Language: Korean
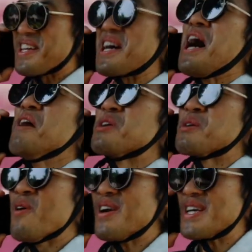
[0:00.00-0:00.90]
네가 아무리
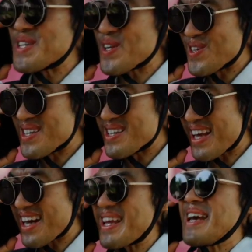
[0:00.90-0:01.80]
멀리 있어도
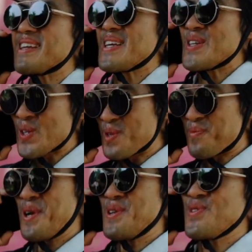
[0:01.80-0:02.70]
내가 데이터 정도는
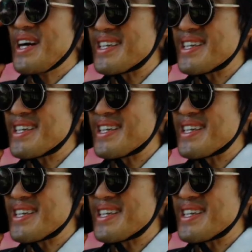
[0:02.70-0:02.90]
보낼 수가